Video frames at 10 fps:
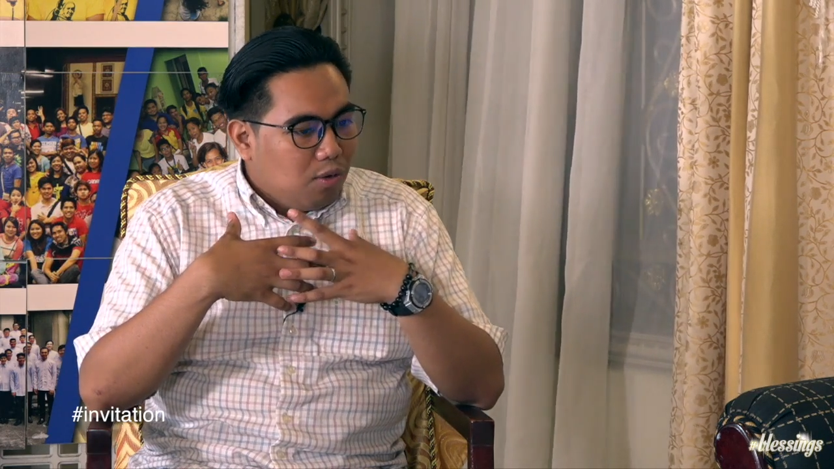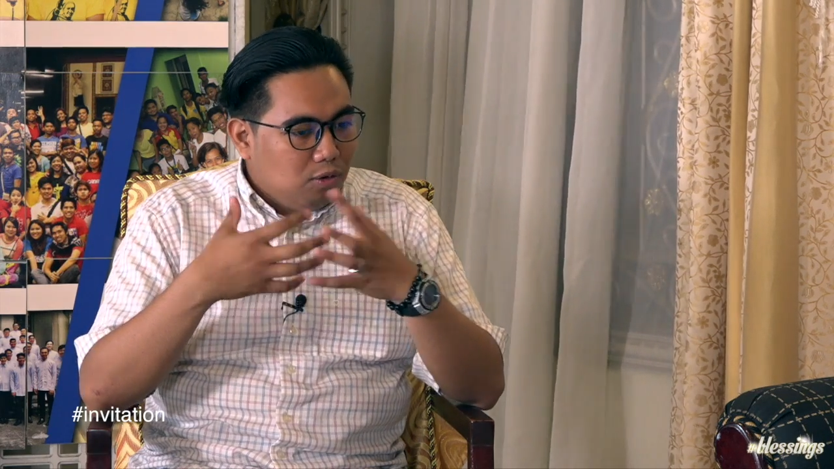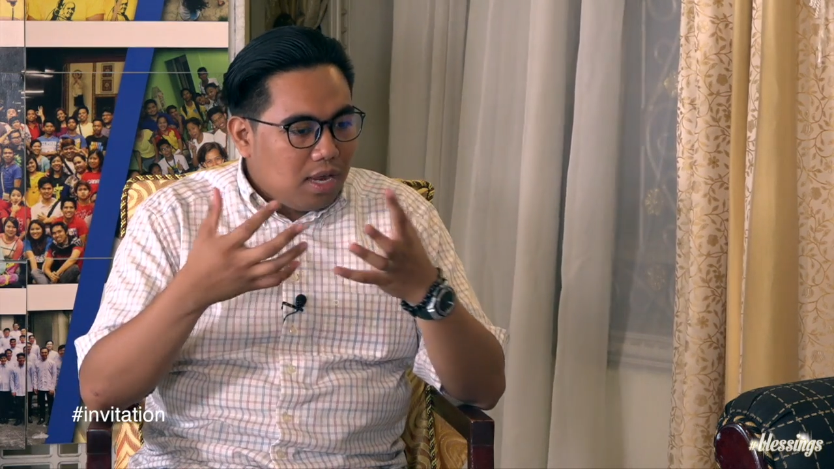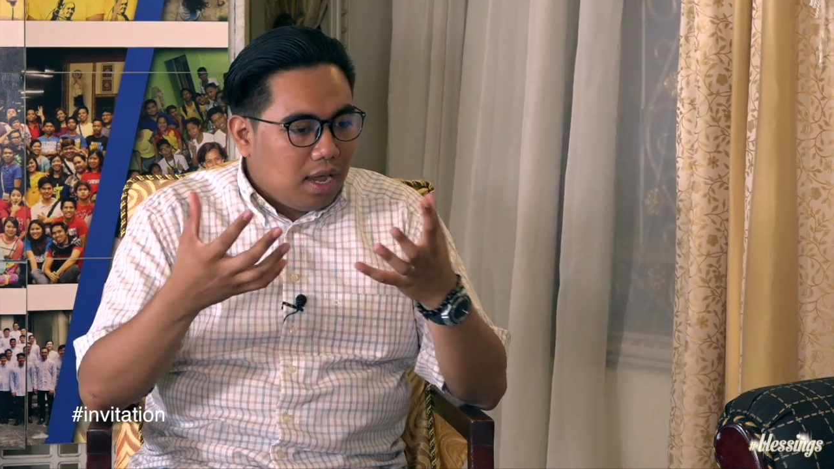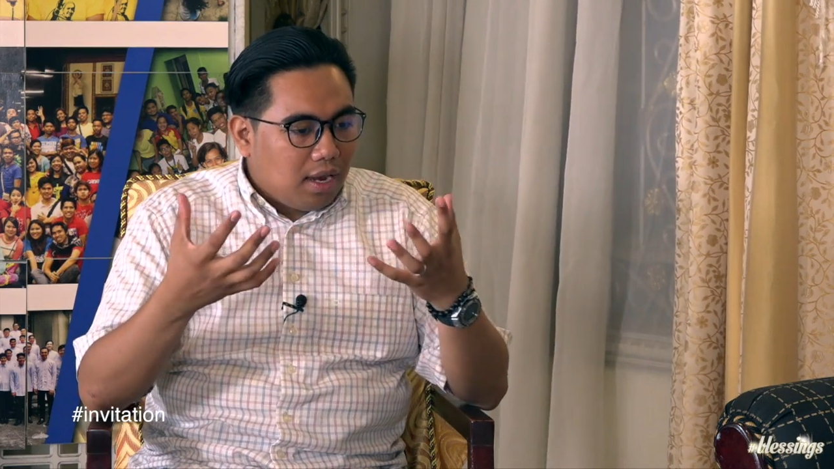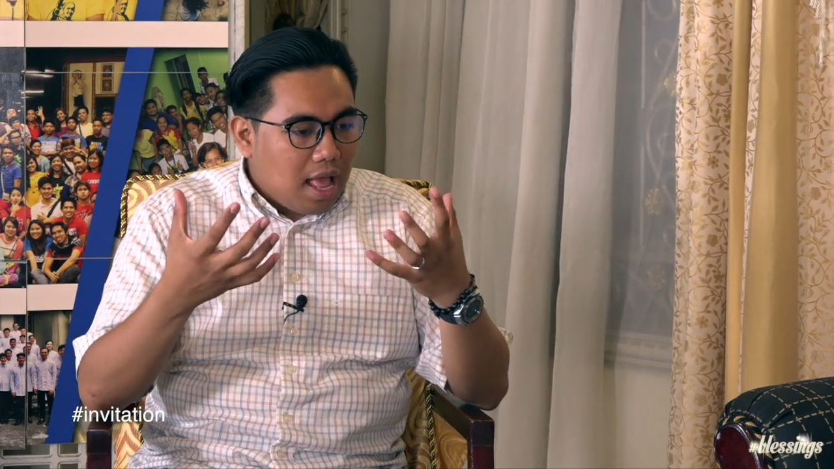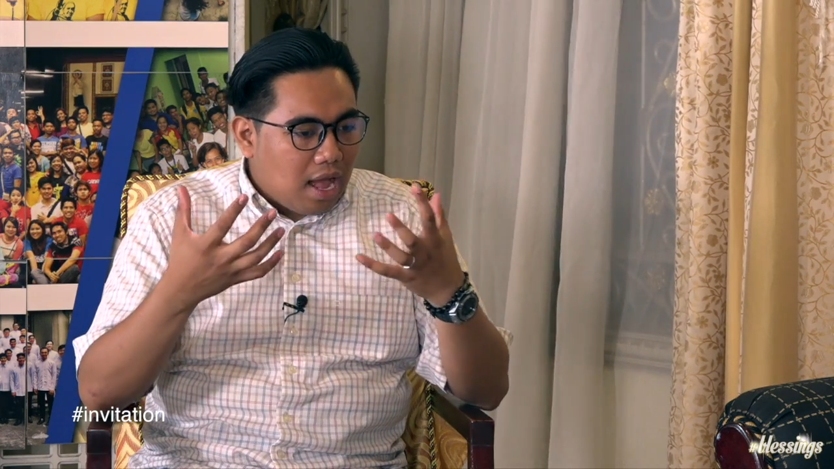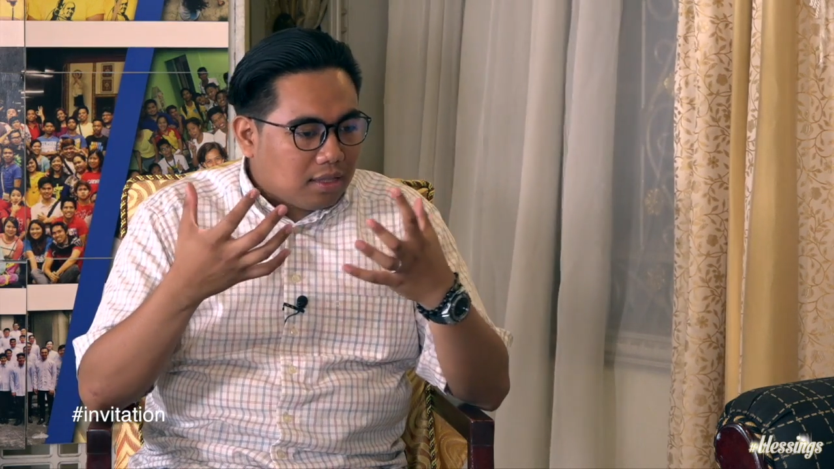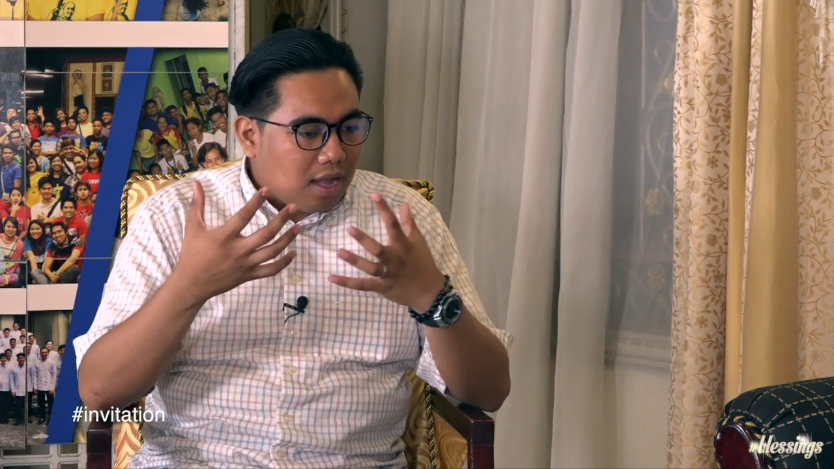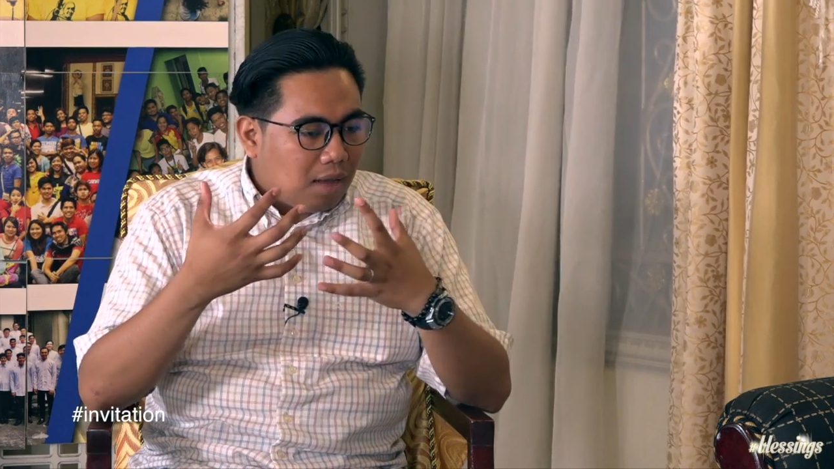Una,
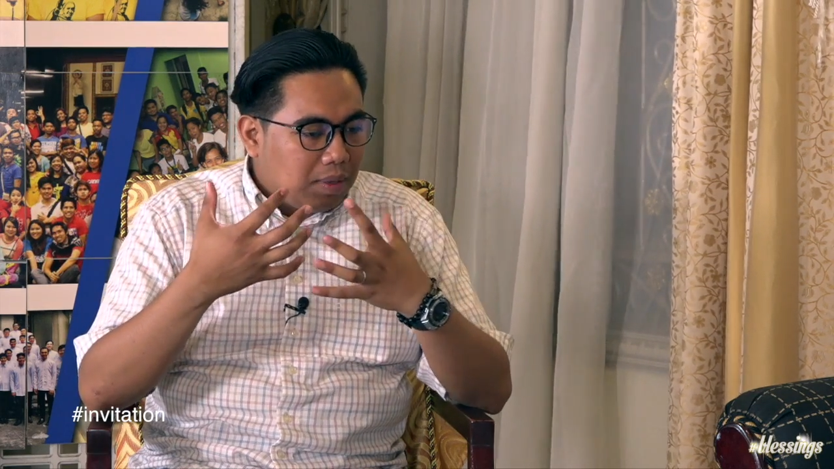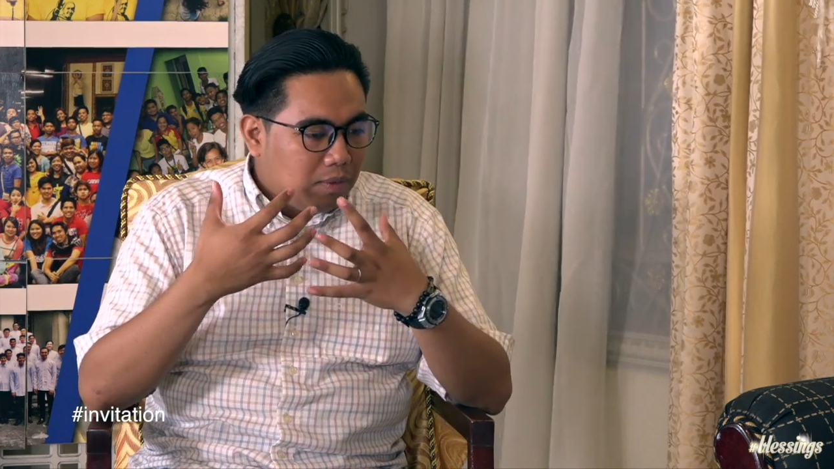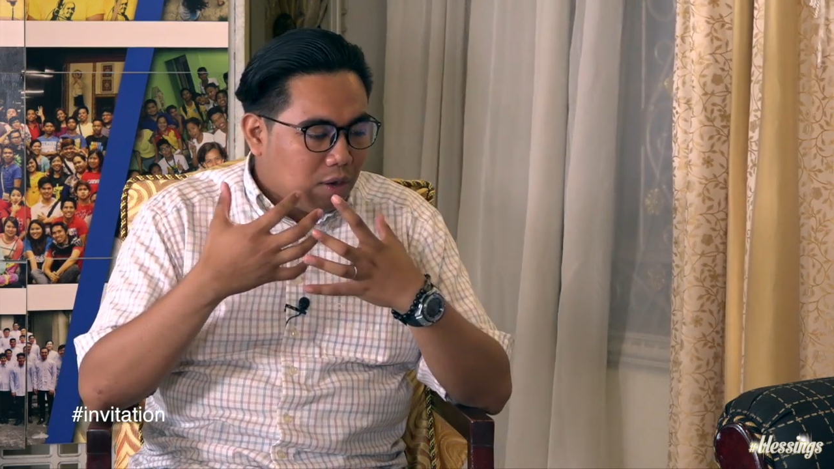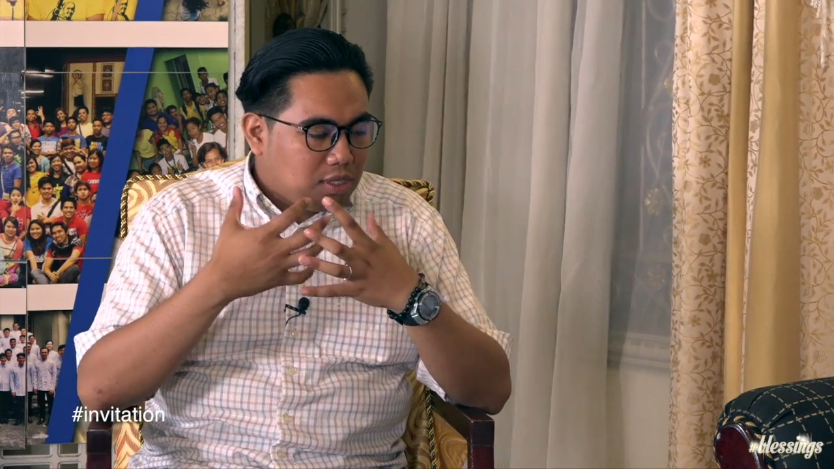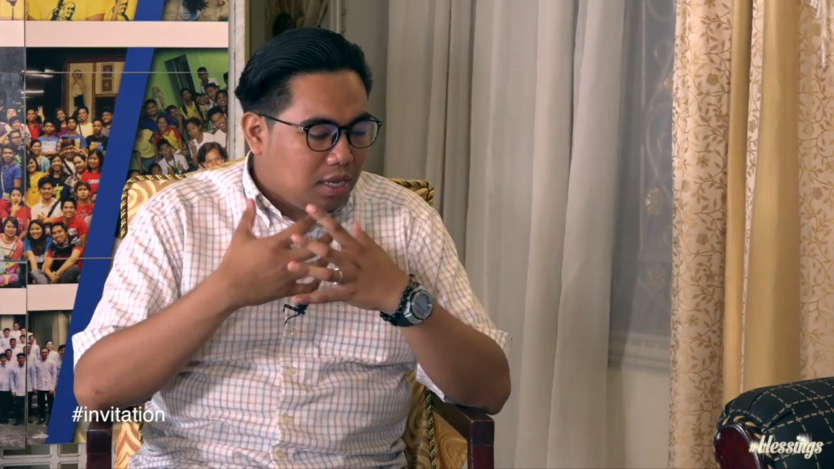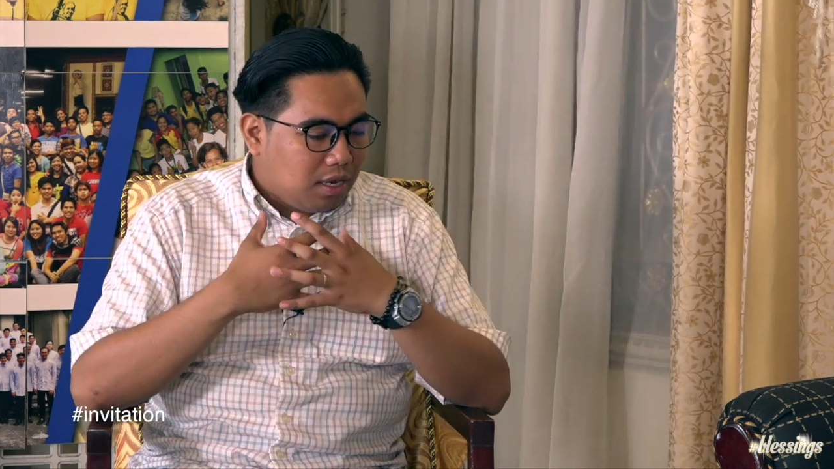kailangan tanggapin mo raw si